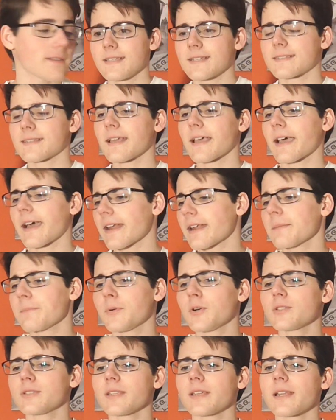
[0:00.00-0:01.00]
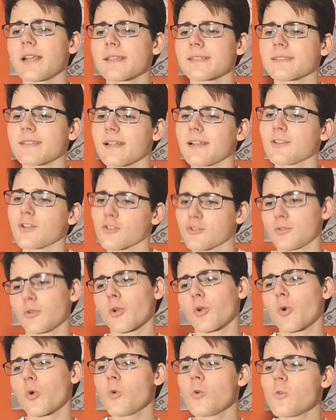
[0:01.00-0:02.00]
Desde Harry Potter hasta el
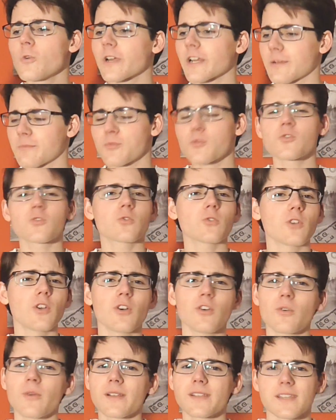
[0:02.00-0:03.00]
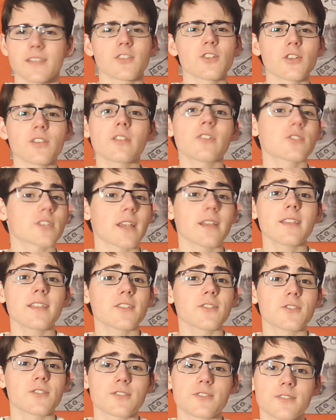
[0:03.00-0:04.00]
Doctor Who, Crepúsculo, o El Señor de los
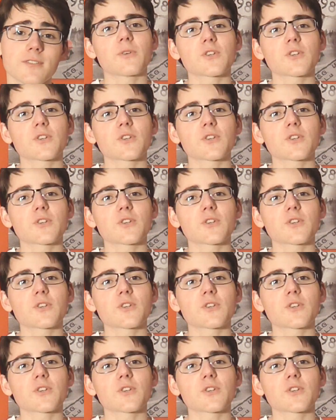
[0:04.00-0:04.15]
Anillos.